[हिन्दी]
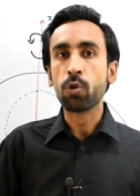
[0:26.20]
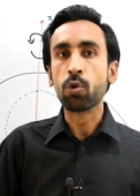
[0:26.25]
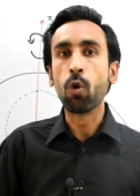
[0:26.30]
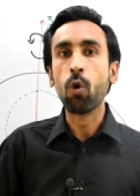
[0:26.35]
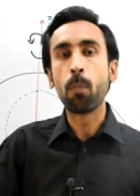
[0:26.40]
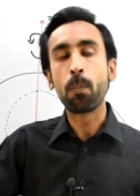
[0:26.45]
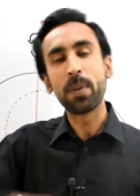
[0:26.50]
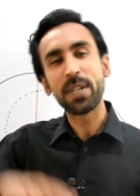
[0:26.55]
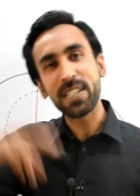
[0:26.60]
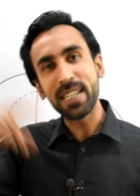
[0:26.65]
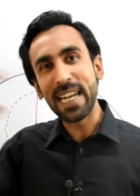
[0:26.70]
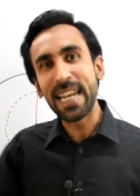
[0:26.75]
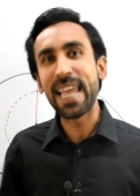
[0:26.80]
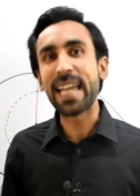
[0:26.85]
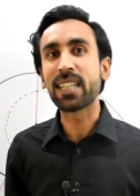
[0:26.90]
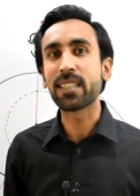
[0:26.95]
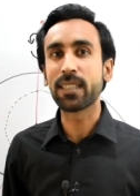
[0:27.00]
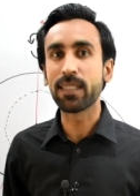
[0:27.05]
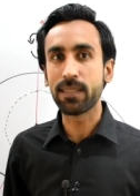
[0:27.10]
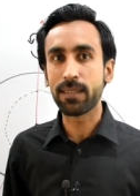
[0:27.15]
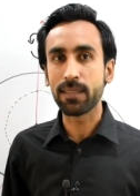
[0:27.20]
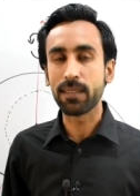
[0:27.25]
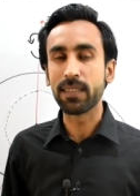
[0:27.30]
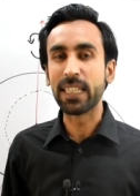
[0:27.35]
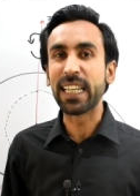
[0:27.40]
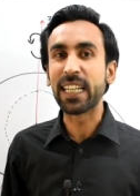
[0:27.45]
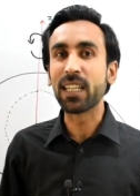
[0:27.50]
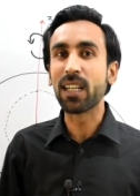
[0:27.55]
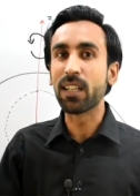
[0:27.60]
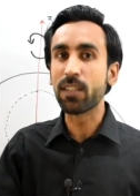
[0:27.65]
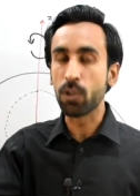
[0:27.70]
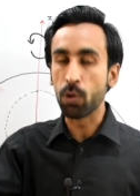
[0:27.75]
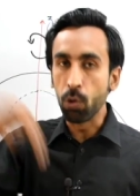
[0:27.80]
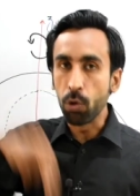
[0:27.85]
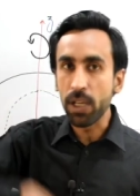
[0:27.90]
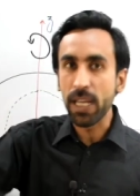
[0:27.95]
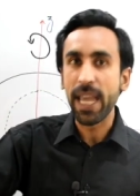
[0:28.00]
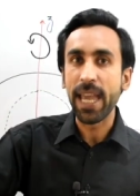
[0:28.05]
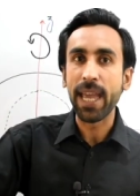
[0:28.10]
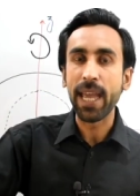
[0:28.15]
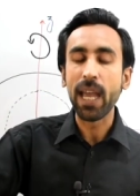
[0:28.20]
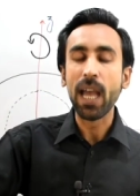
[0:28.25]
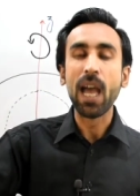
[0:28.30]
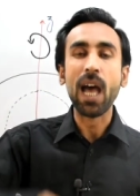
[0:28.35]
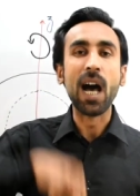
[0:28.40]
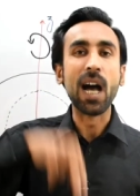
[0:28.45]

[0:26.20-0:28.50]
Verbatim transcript: तो पिछले लेक्चर्स देखना ज़रूरी हैं